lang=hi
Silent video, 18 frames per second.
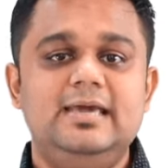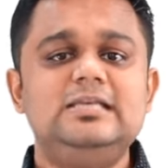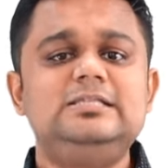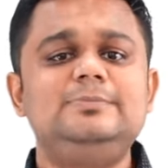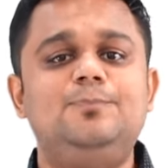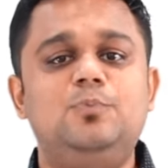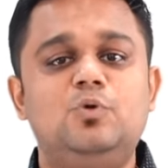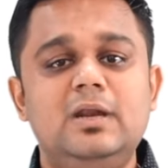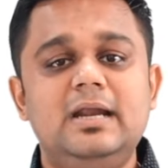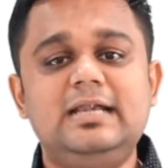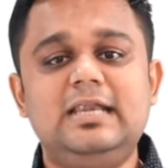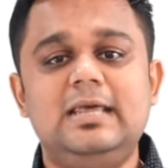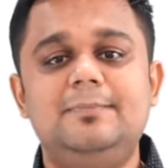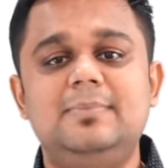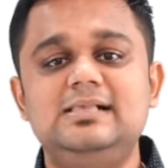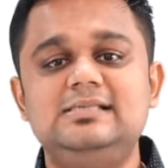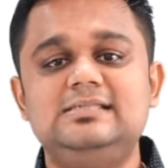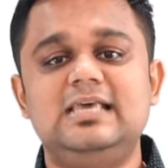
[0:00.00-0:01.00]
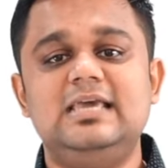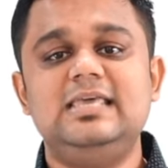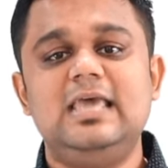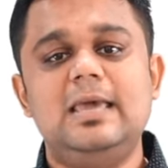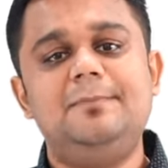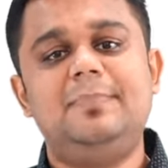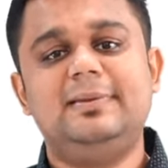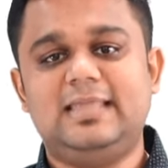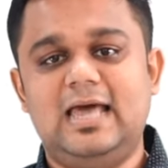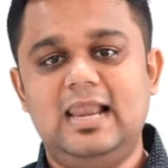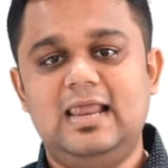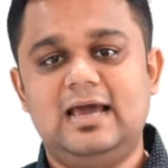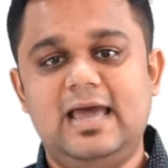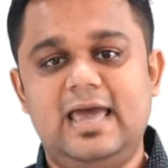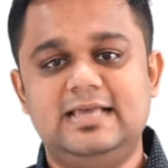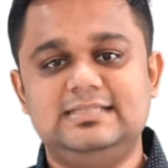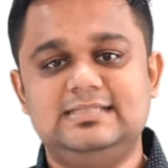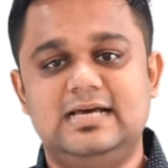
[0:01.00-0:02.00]
इस पूरे टेबल से यह पता
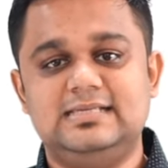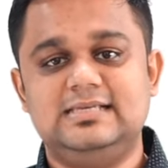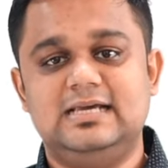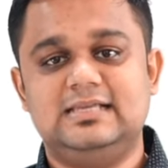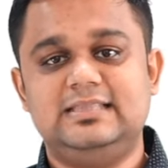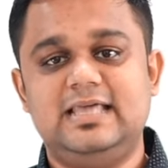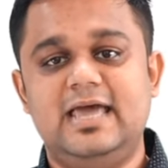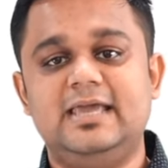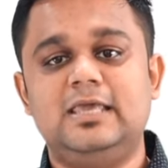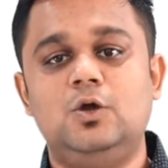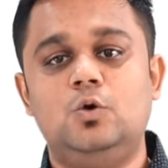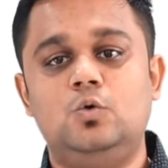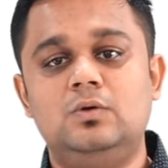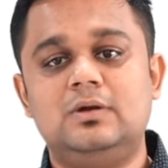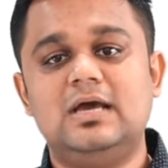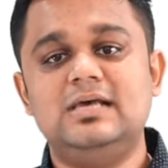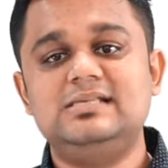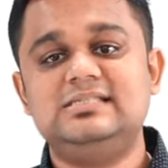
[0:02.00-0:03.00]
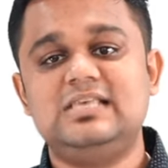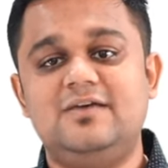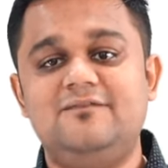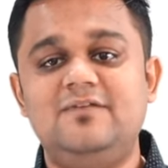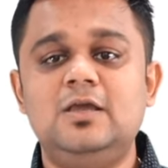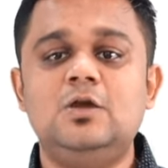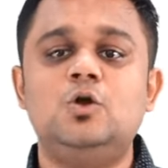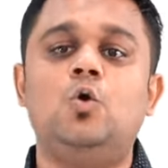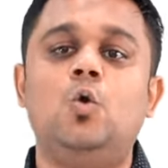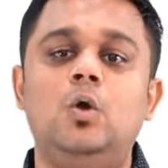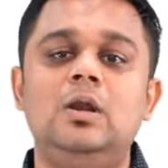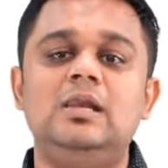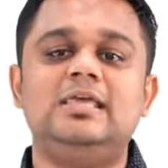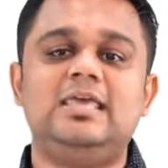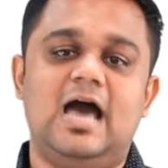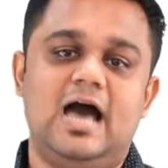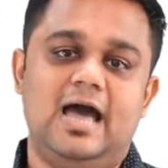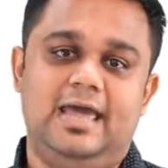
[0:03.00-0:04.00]
लगाया जा सकता है कि उनका सेविंग गोल
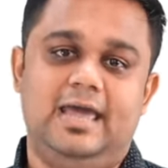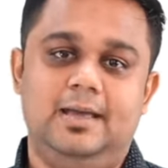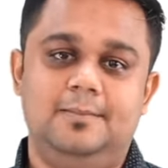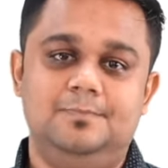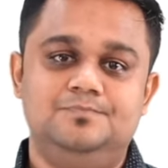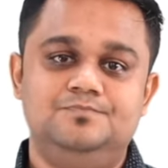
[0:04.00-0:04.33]
क्या है